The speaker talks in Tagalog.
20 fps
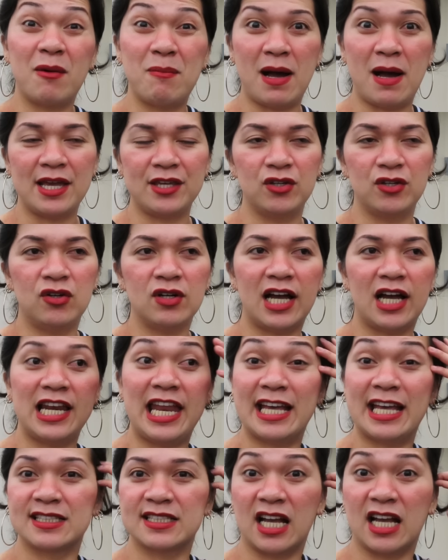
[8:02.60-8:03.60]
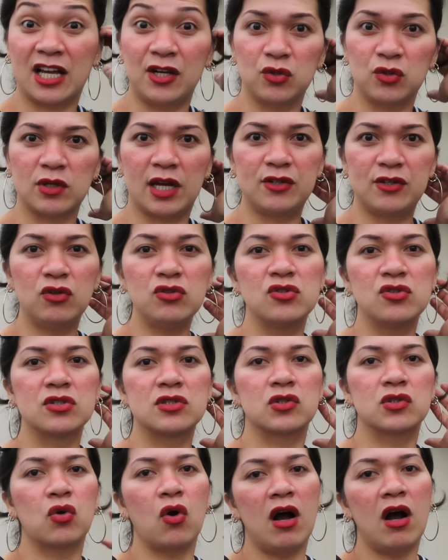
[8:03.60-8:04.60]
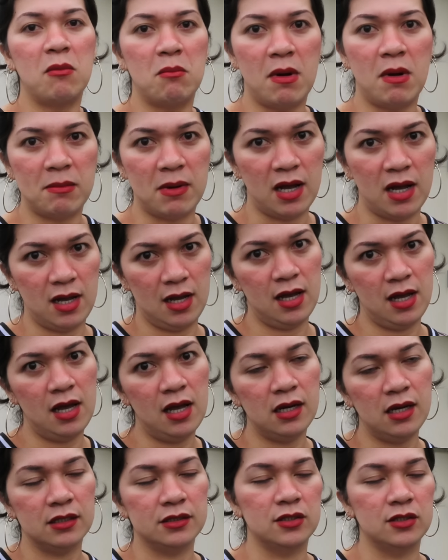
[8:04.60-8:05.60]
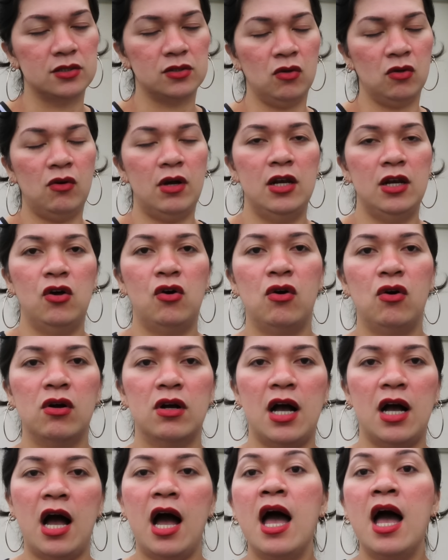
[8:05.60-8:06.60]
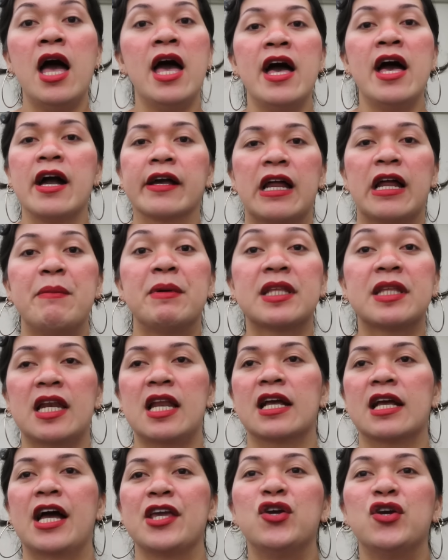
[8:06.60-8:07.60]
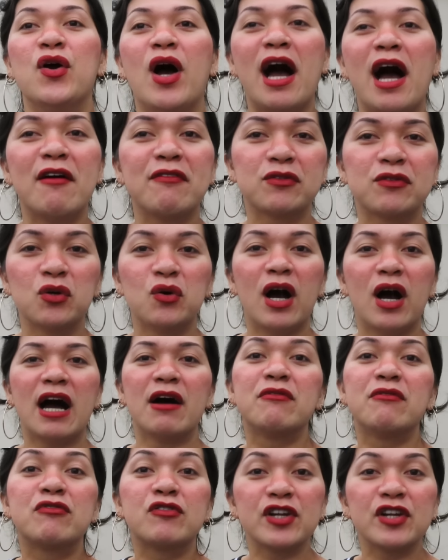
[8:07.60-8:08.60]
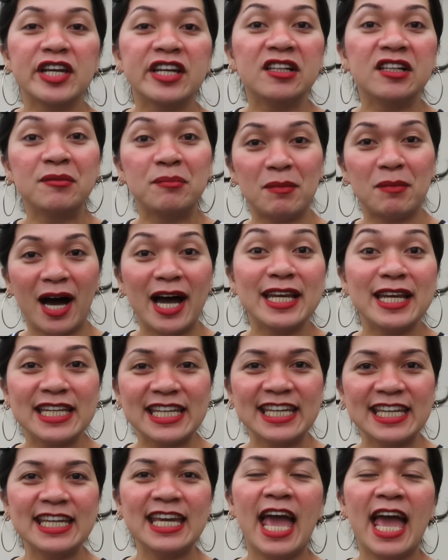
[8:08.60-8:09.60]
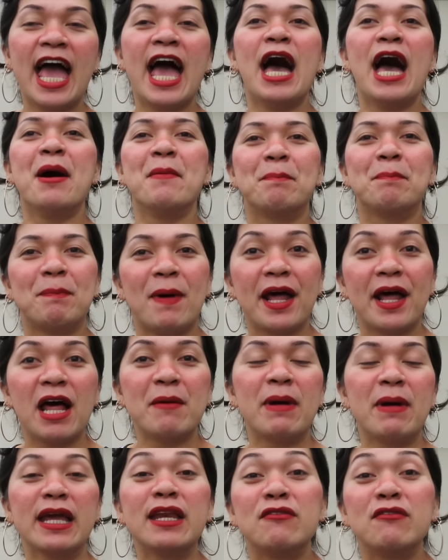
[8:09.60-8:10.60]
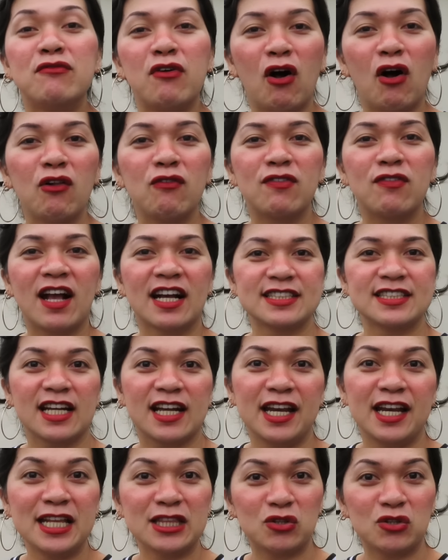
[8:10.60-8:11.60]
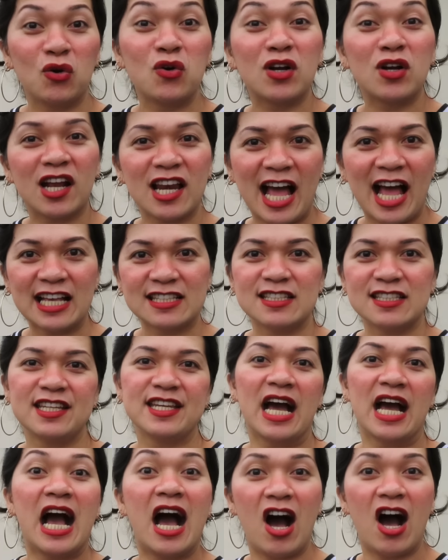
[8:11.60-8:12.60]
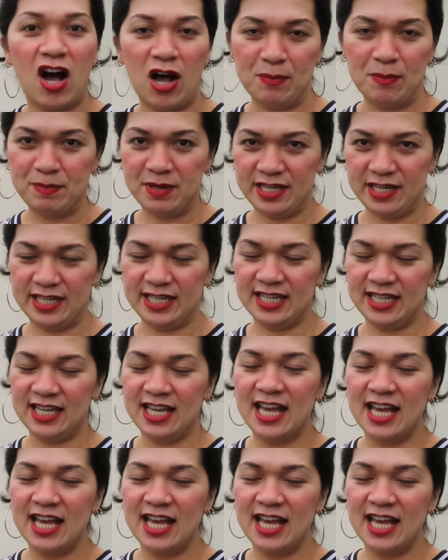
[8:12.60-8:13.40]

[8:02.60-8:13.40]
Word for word: ng kabayo, kalesa, ganun-ganun. Diyos ko, ang mamahal. Diyos ko, kaloka. Gabi talaga, you have to have real money para ma-involve ka sa ganitong klase ng hobby.